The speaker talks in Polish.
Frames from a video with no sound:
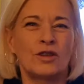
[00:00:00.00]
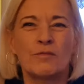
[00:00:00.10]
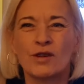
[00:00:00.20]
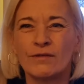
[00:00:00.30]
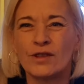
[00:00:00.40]
Nie
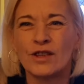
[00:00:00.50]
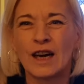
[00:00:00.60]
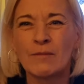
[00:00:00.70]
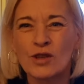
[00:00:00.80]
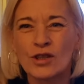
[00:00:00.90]

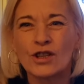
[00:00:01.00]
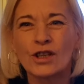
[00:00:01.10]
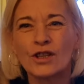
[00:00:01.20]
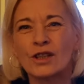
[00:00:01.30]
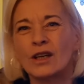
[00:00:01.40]
przewidziałam, że
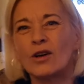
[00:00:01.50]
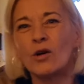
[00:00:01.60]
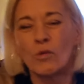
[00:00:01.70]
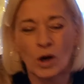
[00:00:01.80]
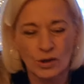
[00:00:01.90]
dzisiaj się tak
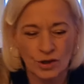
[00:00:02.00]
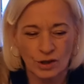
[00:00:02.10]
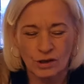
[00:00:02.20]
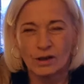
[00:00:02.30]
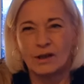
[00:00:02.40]
ochłodzi.